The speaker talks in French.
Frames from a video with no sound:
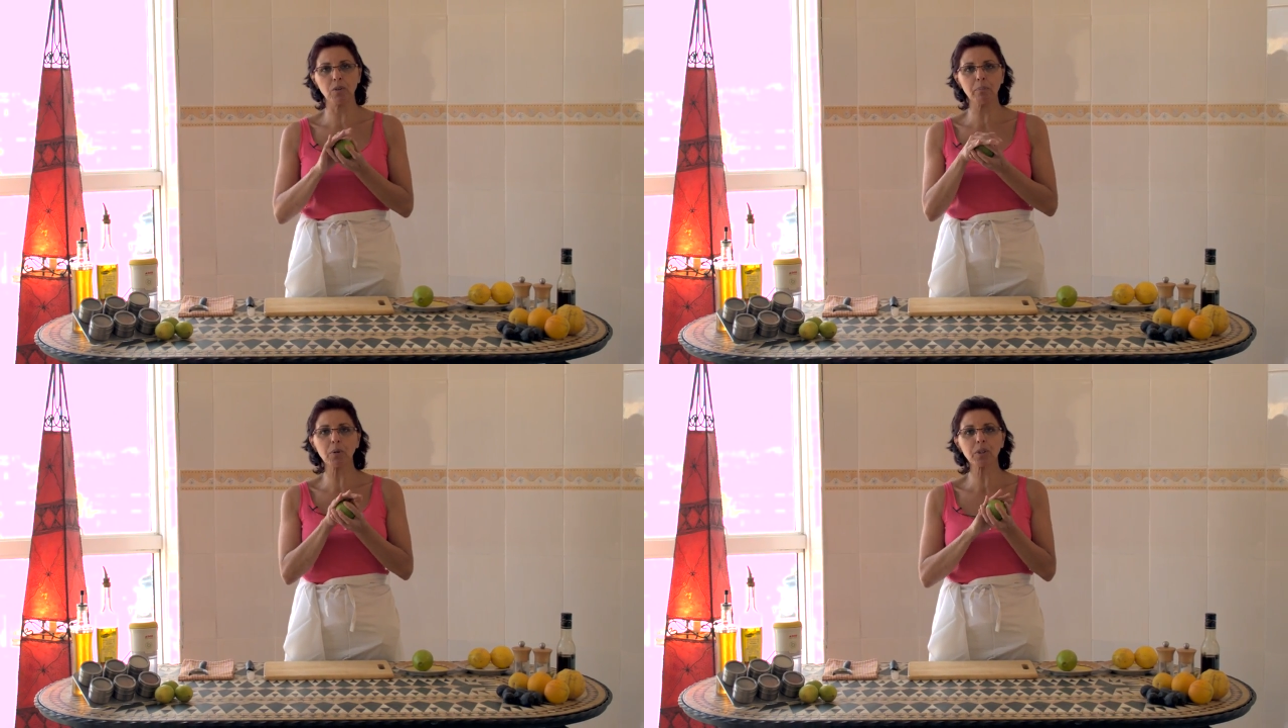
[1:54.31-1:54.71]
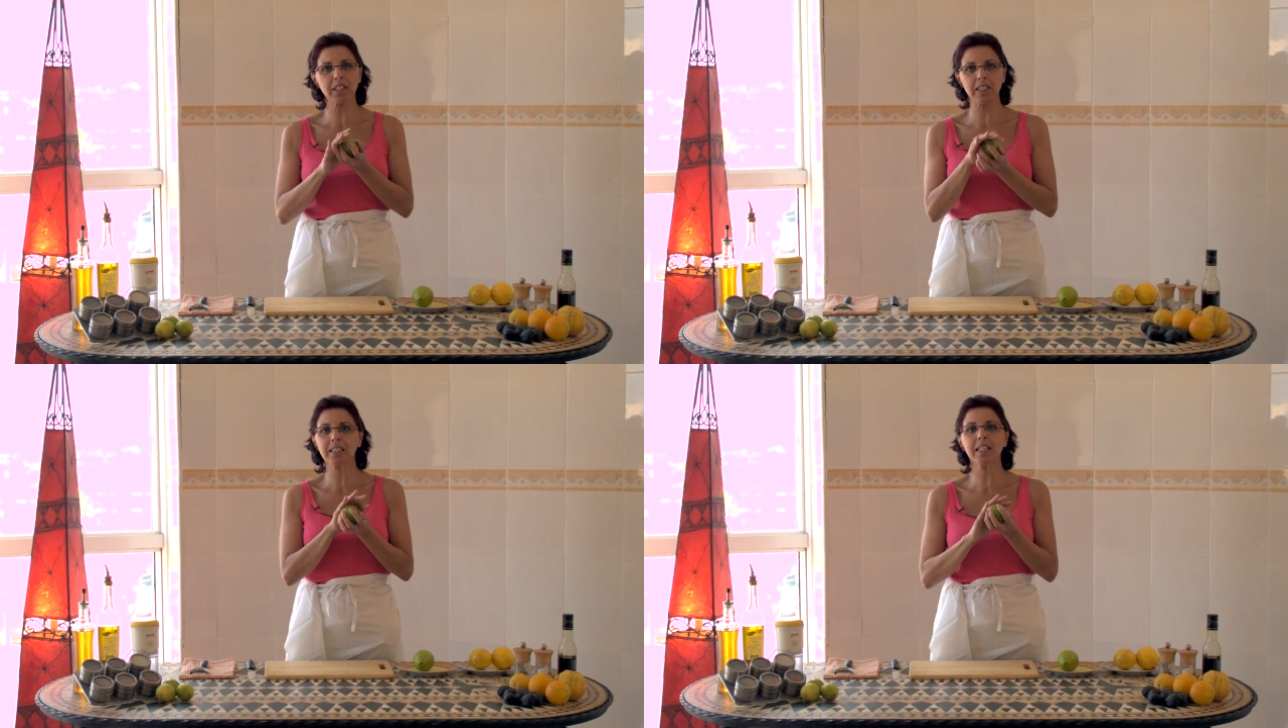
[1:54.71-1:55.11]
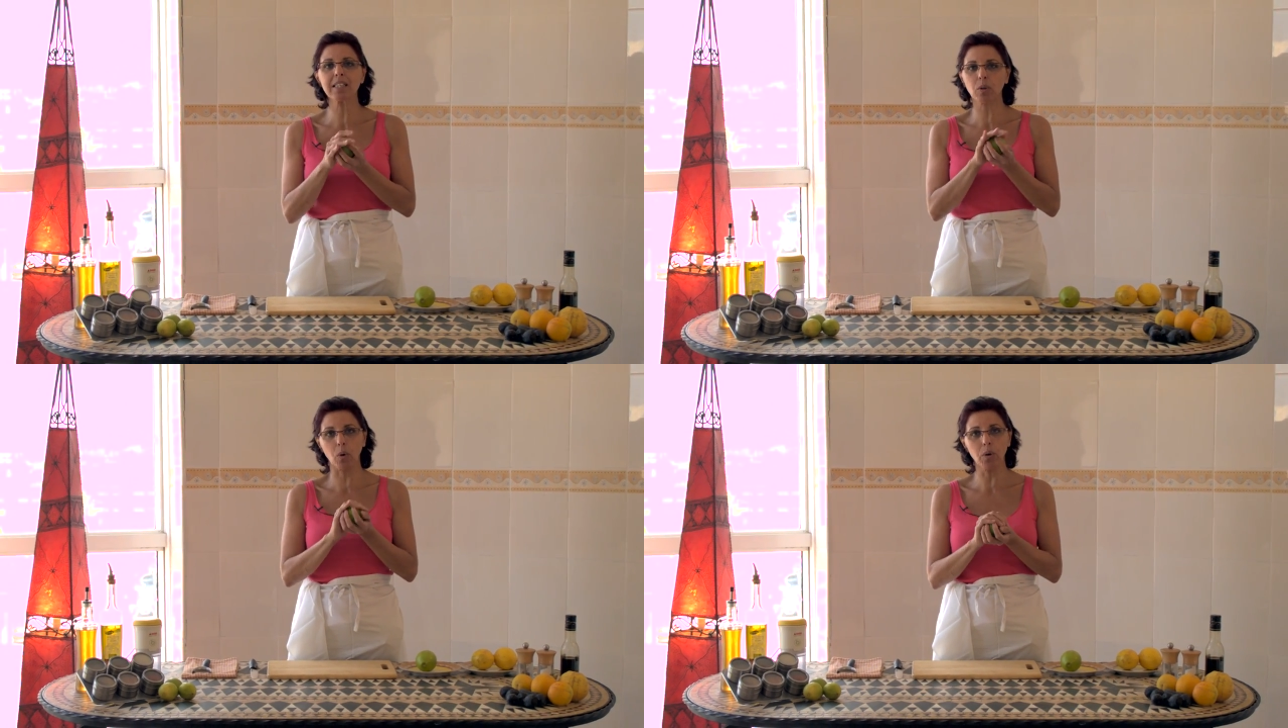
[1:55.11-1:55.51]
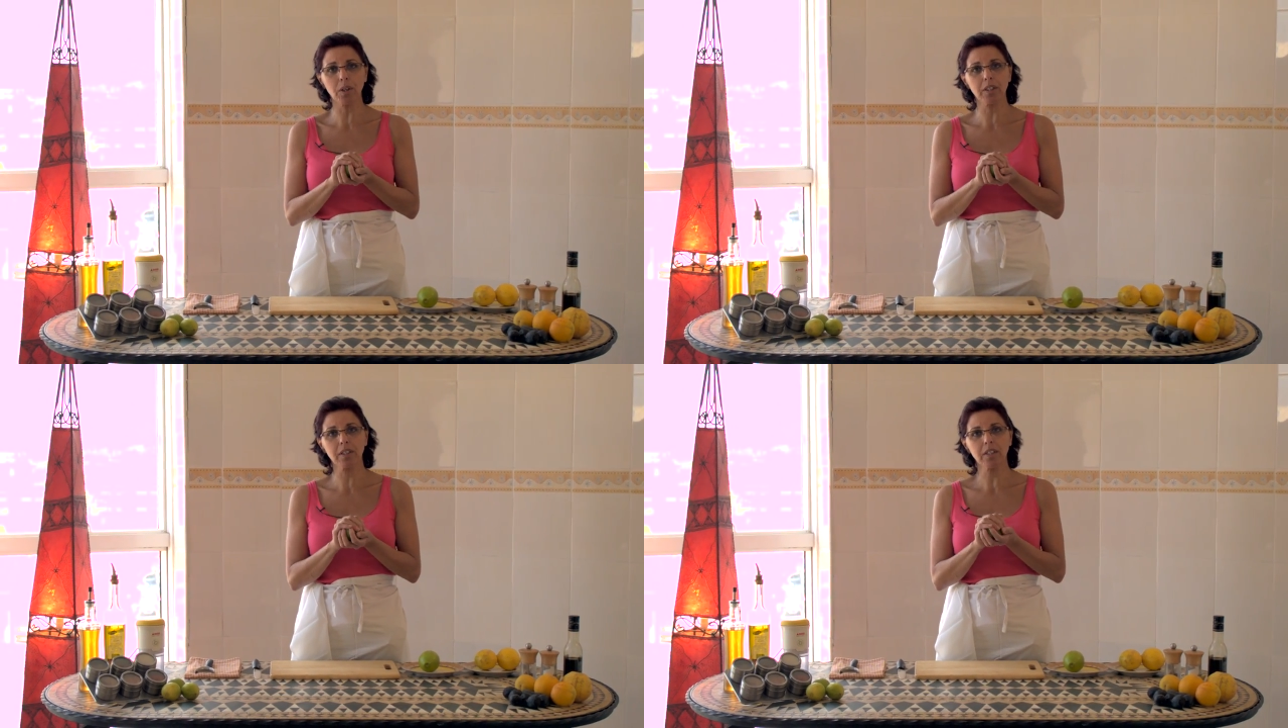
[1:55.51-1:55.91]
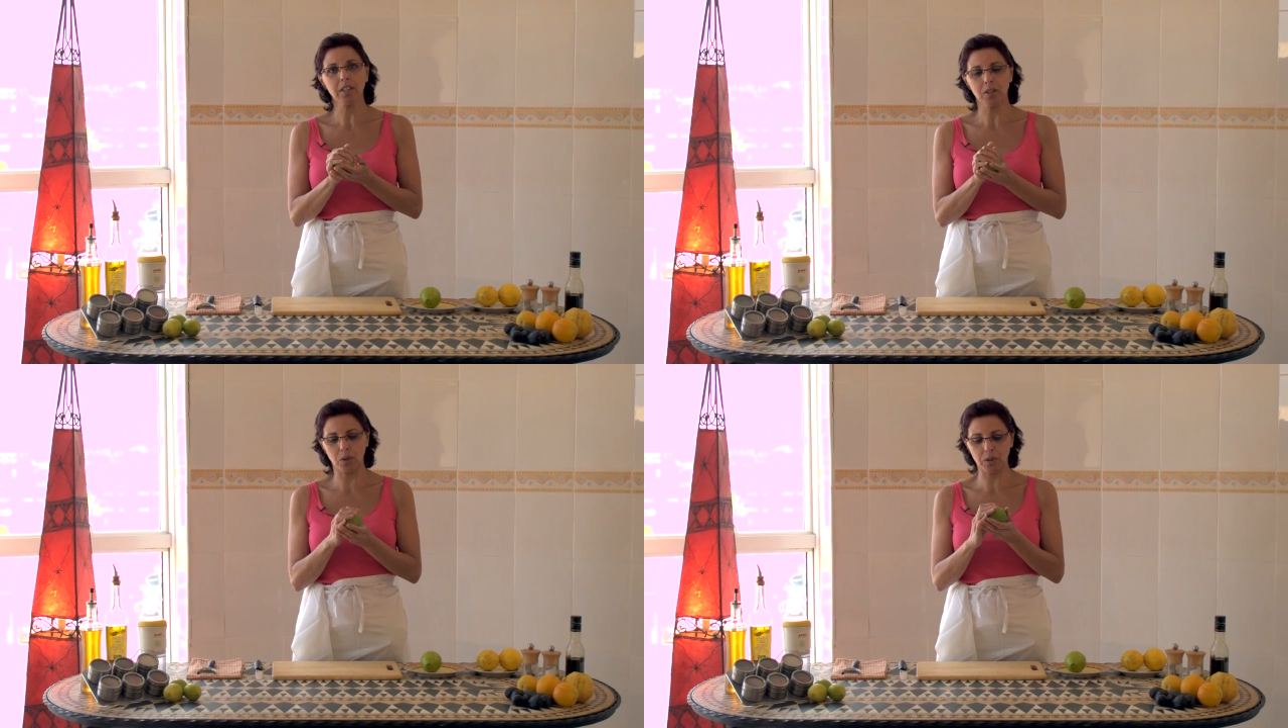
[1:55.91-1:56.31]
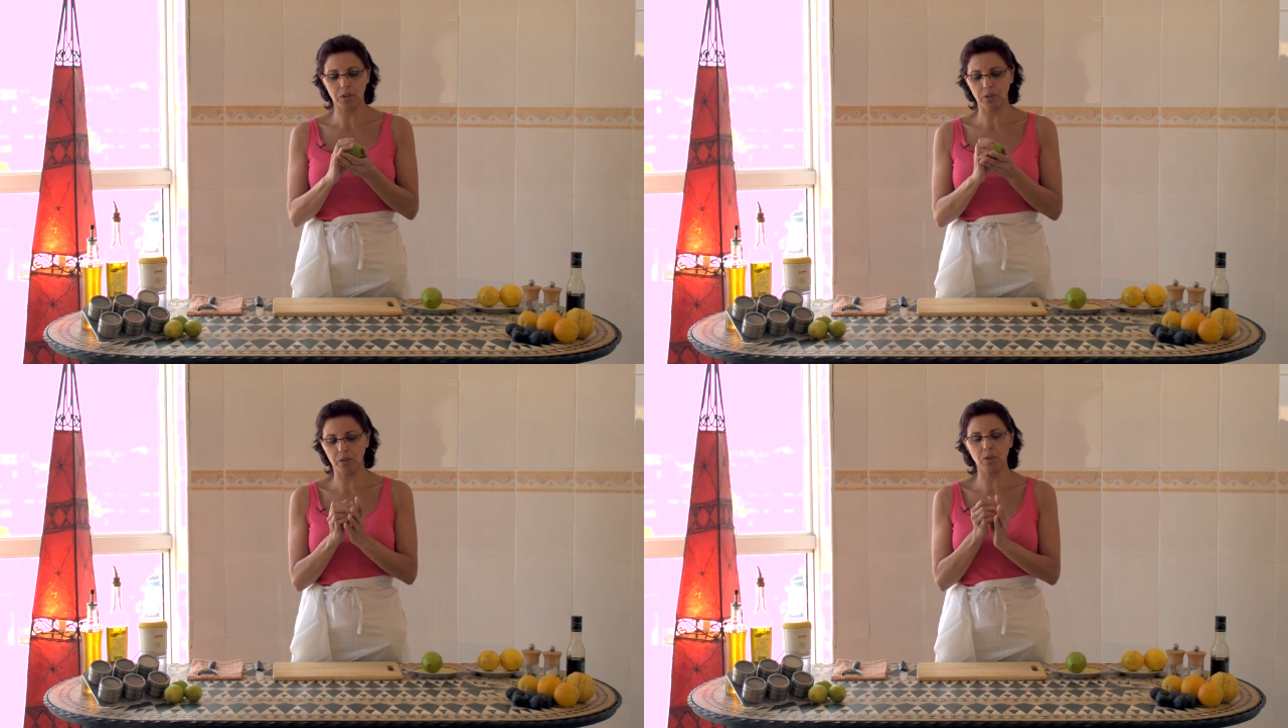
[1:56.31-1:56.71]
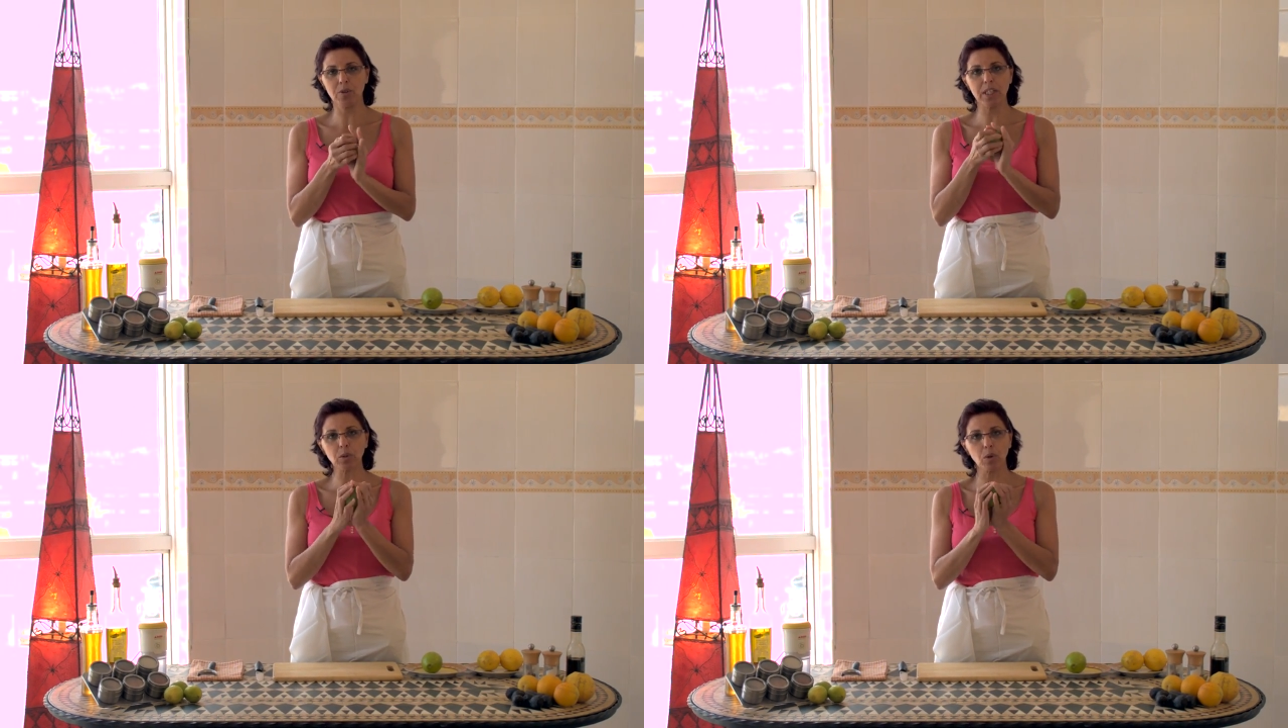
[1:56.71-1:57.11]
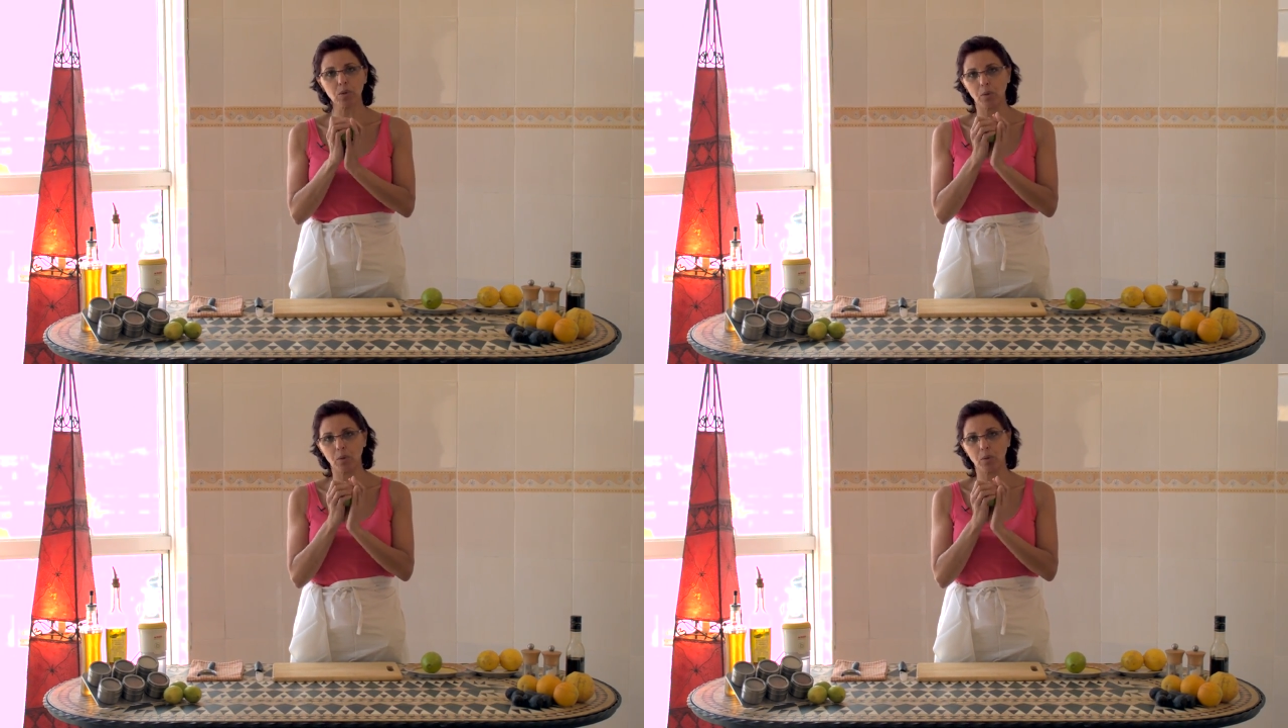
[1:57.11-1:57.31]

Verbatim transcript: une peau qui glisse trop. Donc euh, le citron